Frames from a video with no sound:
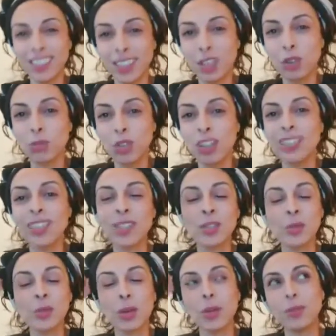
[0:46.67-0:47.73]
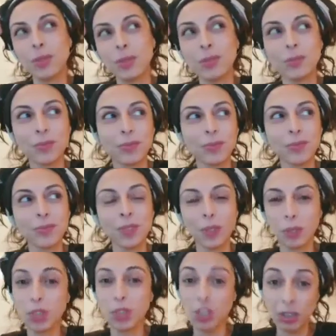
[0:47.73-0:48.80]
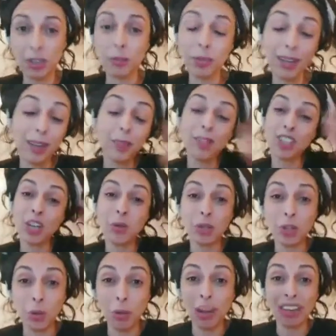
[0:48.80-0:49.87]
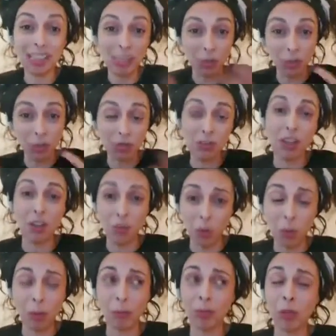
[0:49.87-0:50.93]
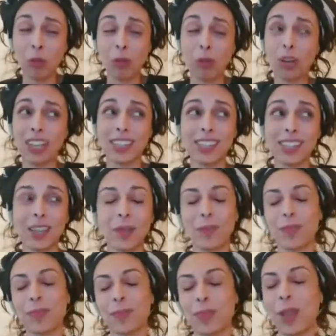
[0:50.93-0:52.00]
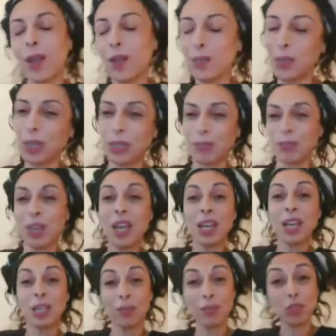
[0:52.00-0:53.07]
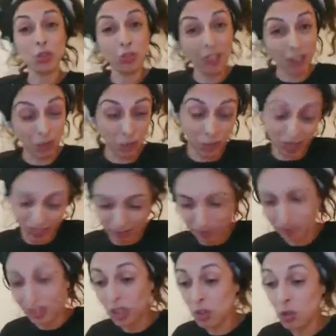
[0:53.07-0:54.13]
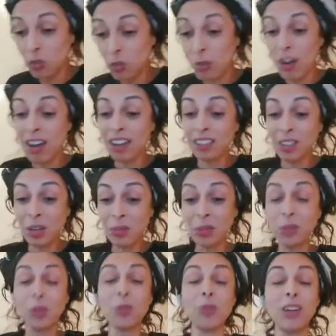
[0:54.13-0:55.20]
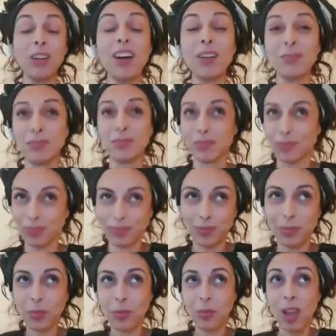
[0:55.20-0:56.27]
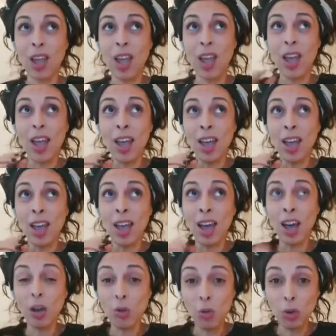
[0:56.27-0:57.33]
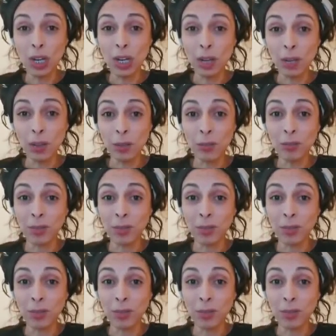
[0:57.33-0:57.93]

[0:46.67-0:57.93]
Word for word: علاش وصفت لي فان ديالها بهذا الوصف هذا حيت فعلا هي عندها محتوى راقي جدا فهي كتقدم محتوى اللي يمكن نقولوا عليه أنه فن من نوع آخر